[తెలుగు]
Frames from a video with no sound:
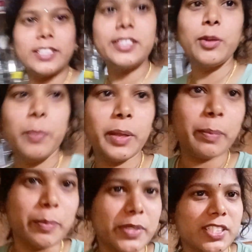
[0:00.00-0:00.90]
ఏం
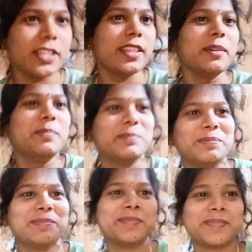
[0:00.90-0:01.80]
చెప్తున్నా అంటే చికెన్
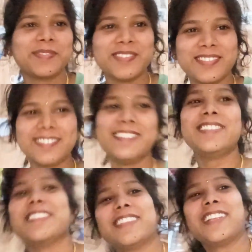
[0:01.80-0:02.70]
ఇలా తింటే
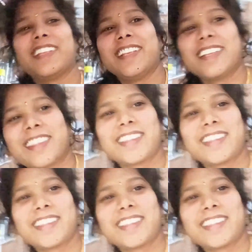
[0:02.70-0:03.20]
అలా కడుపులోకి